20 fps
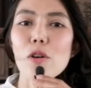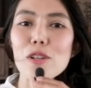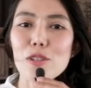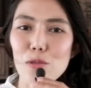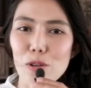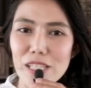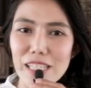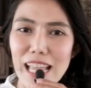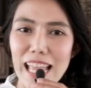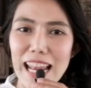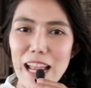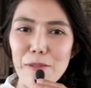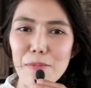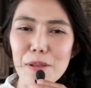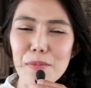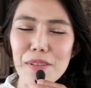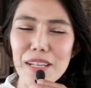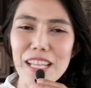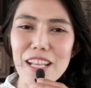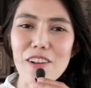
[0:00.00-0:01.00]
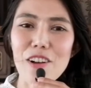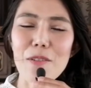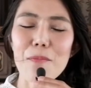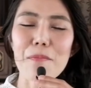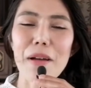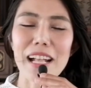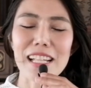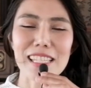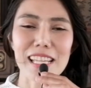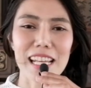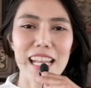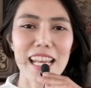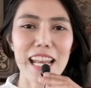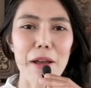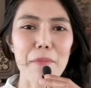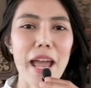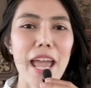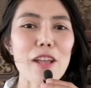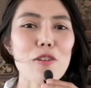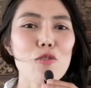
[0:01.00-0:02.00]
โดยส่วนใหญ่แล้วพี่เมนี่ก็มักจะแนะ
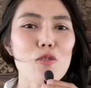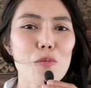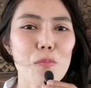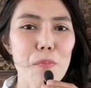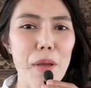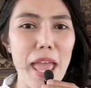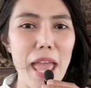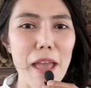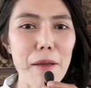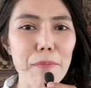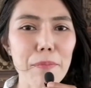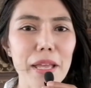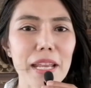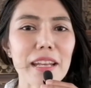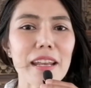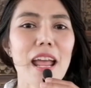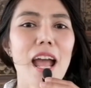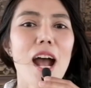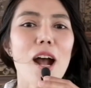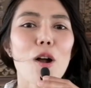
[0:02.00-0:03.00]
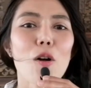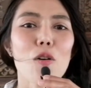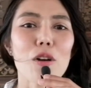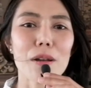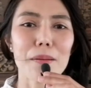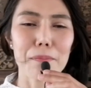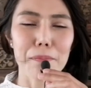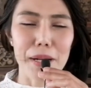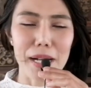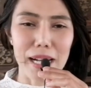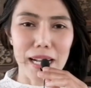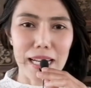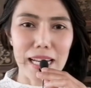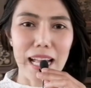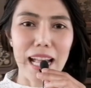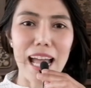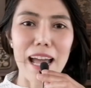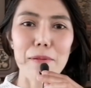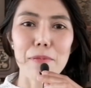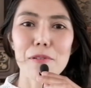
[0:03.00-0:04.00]
นำให้คุณแม่เป็นคนเปิด
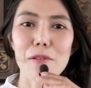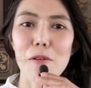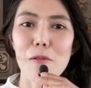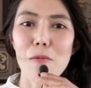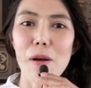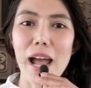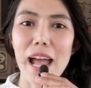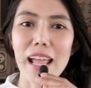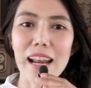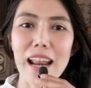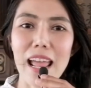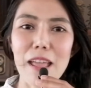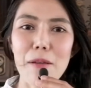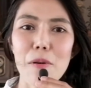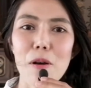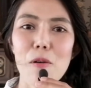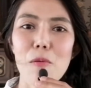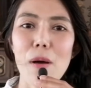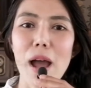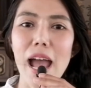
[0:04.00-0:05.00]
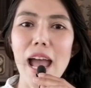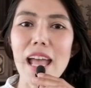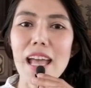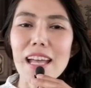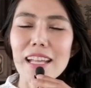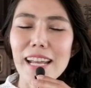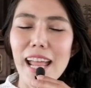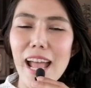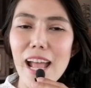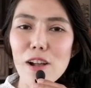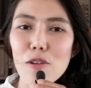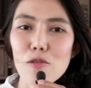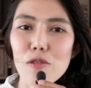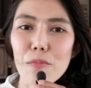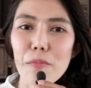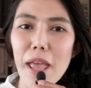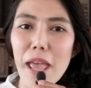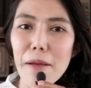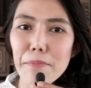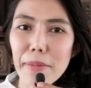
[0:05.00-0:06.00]
นะคะเพราะว่าอะไรเพราะว่าถ้าคุณ
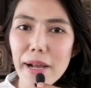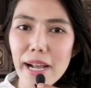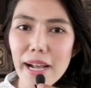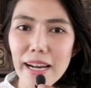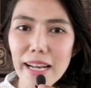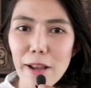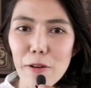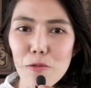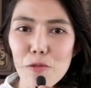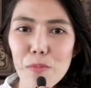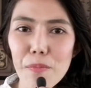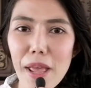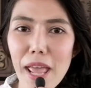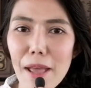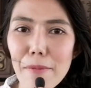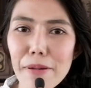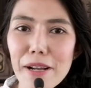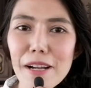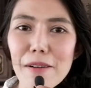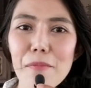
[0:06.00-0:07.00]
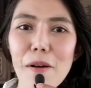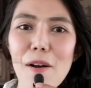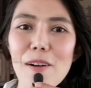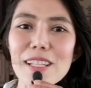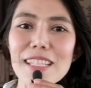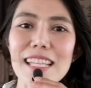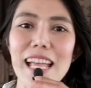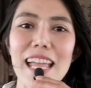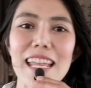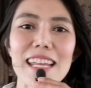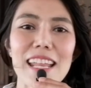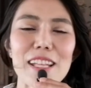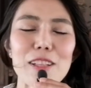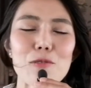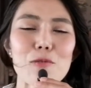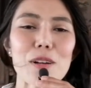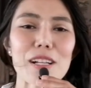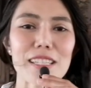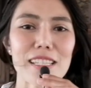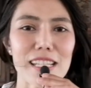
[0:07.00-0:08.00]
แม่เปิดแล้วคุณแม่พึงพอใจใน
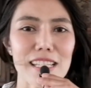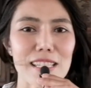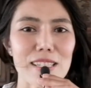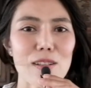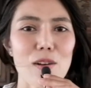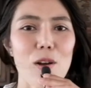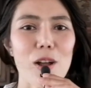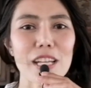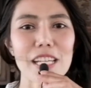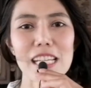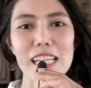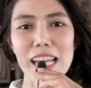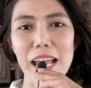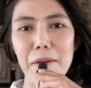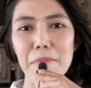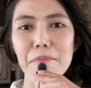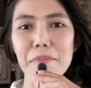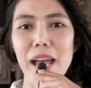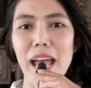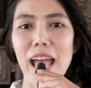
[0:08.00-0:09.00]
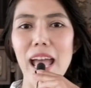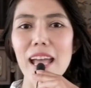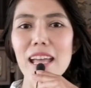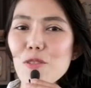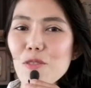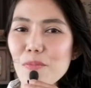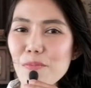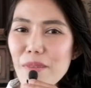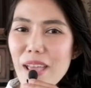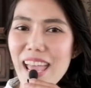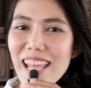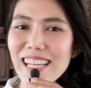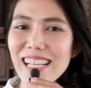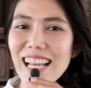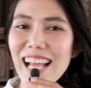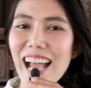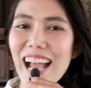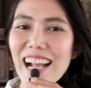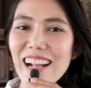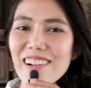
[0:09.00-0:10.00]
ตัวสินสอดที่นำมาคุณแม่นี่แห
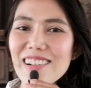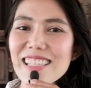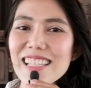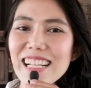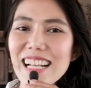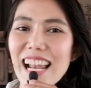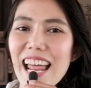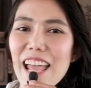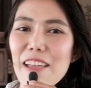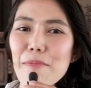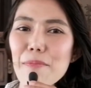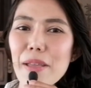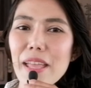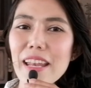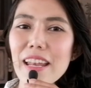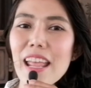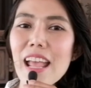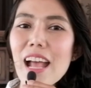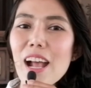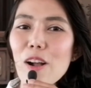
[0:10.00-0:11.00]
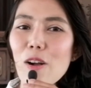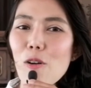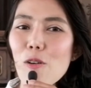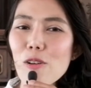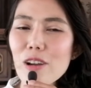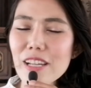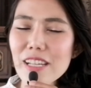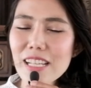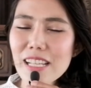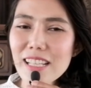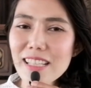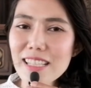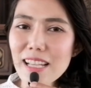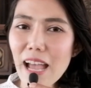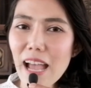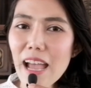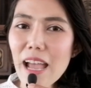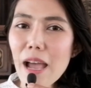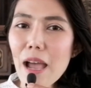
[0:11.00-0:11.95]
ละค่ะก็จะกลายเป็นคนที่จะ